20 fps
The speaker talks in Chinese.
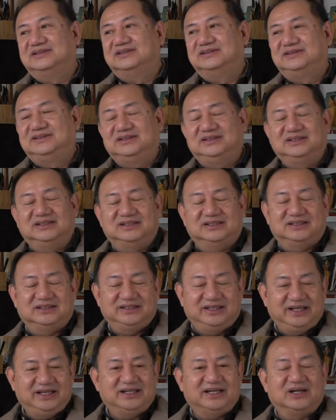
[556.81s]
这个
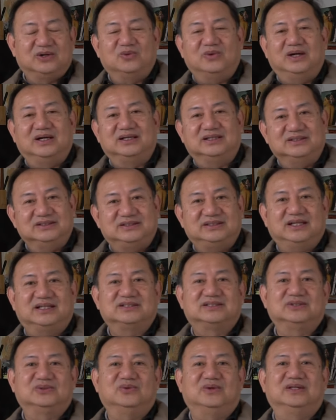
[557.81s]
恋爱观跟价
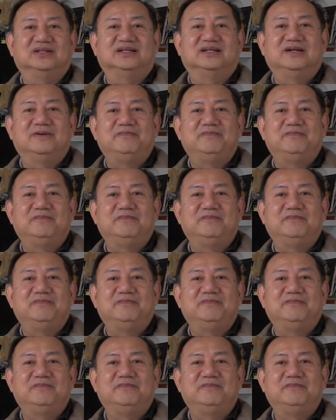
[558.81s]
值观，